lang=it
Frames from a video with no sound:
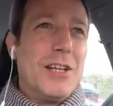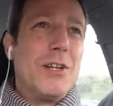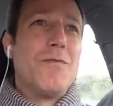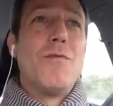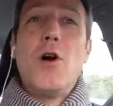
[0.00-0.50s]

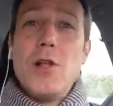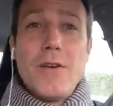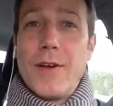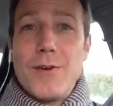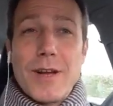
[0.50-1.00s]
non voglio
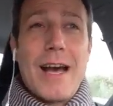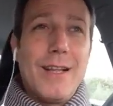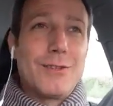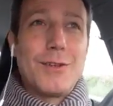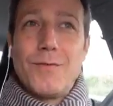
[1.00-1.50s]
avere un
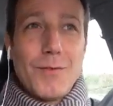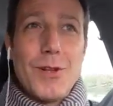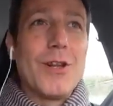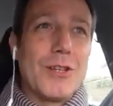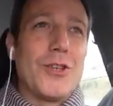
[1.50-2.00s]
canto, non
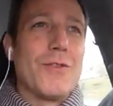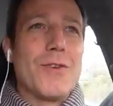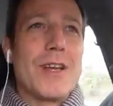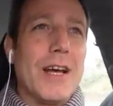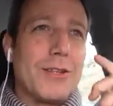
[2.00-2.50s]
voglio ricevere
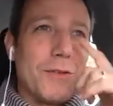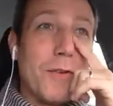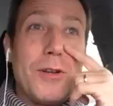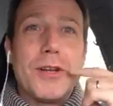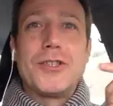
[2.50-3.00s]
un canto, io
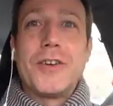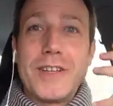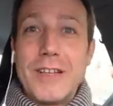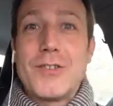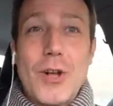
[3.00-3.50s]
voglio ricevere
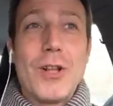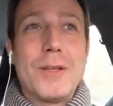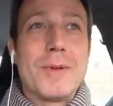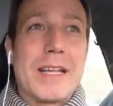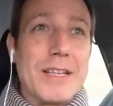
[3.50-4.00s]
dei
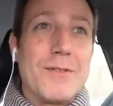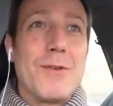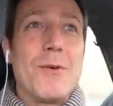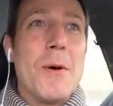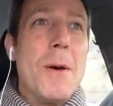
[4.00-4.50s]
soldi perché
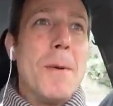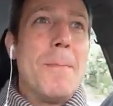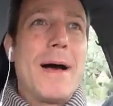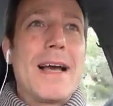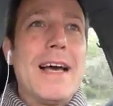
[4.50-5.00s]
devo
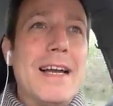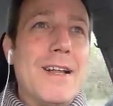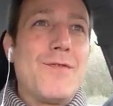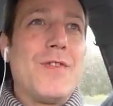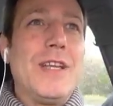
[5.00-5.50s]
pagare
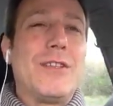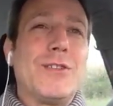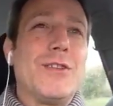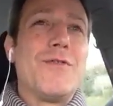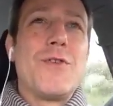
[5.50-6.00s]
l'affitto,
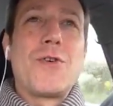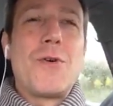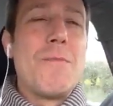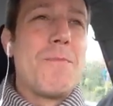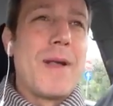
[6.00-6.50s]
devo
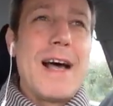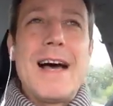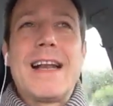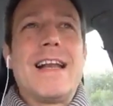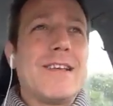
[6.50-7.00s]

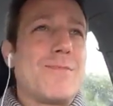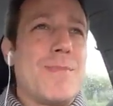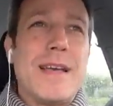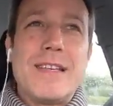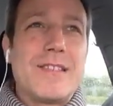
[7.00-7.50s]
comprare la
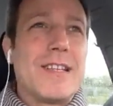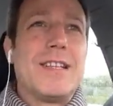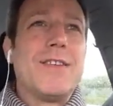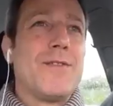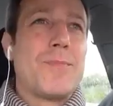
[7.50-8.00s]
spesa,
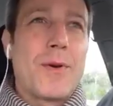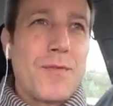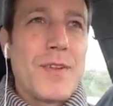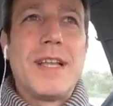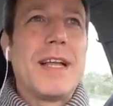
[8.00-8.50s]
devo
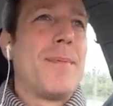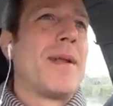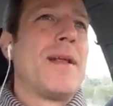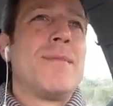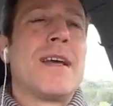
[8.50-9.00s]
provvedere
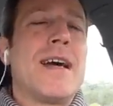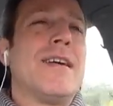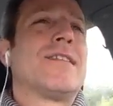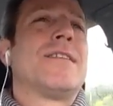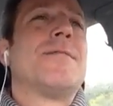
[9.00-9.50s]
per la mia
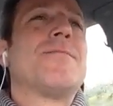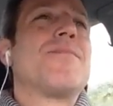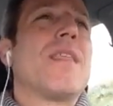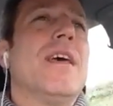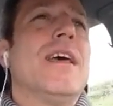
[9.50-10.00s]
casa.
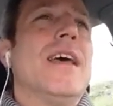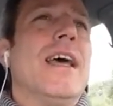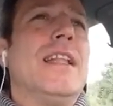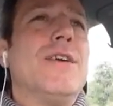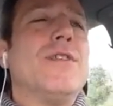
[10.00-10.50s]

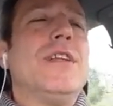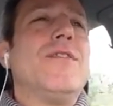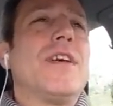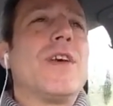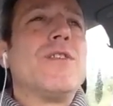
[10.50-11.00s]
E devo
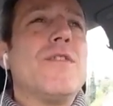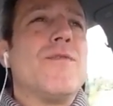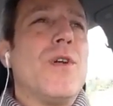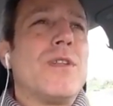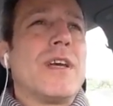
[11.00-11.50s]
dirvi che ogni
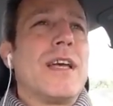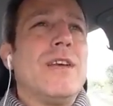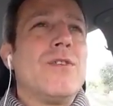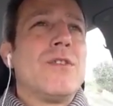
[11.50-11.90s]
volta che io